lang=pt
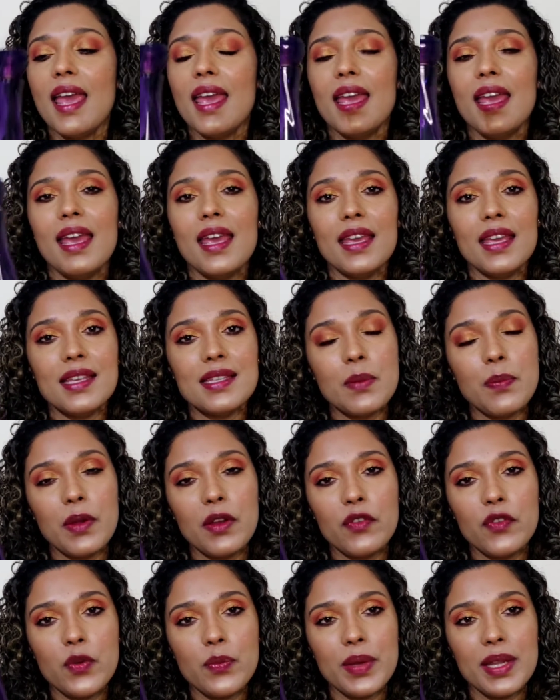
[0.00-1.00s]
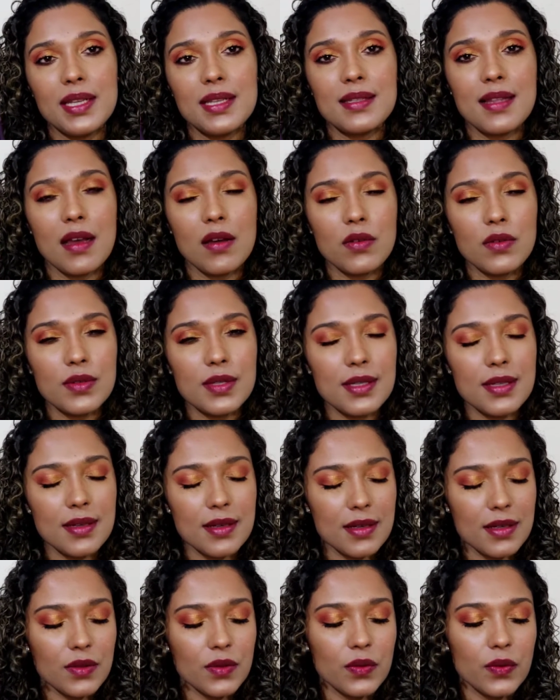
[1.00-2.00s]
É, esse perfume ele está
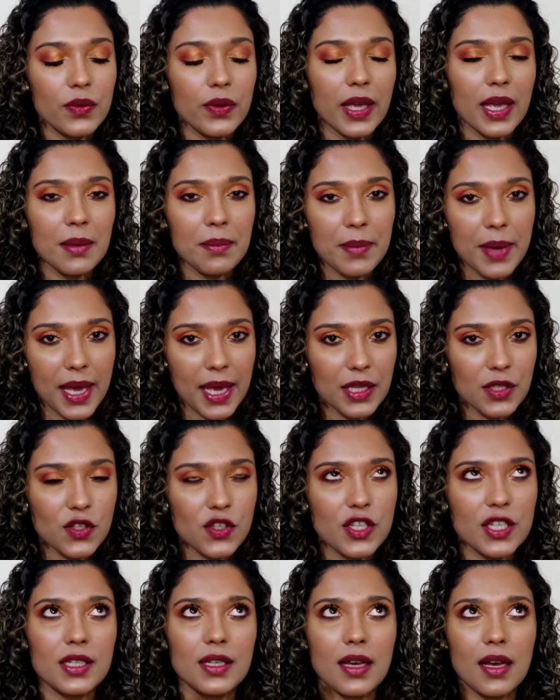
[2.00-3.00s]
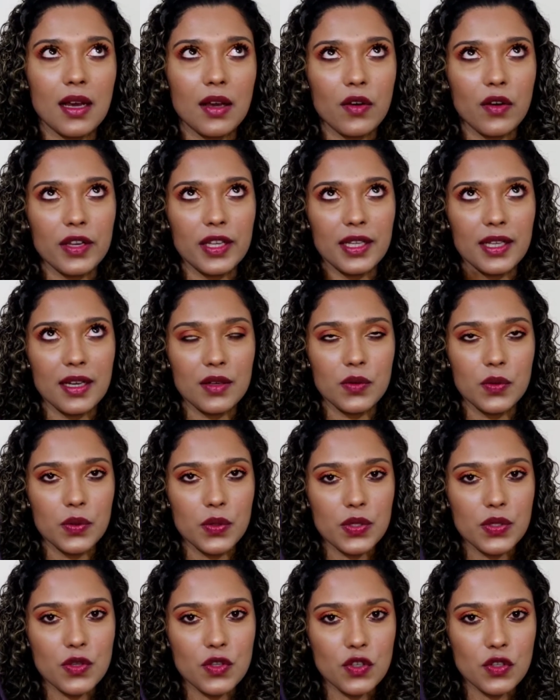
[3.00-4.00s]
custando, em média, agora em
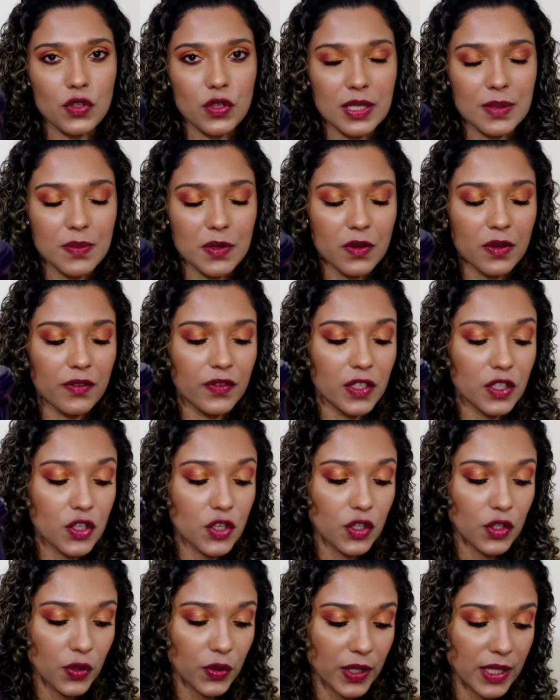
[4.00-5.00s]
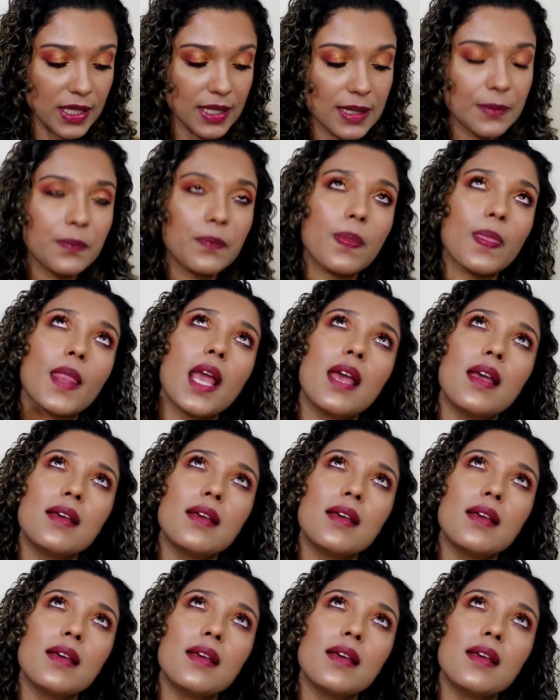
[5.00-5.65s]
agosto de 2022,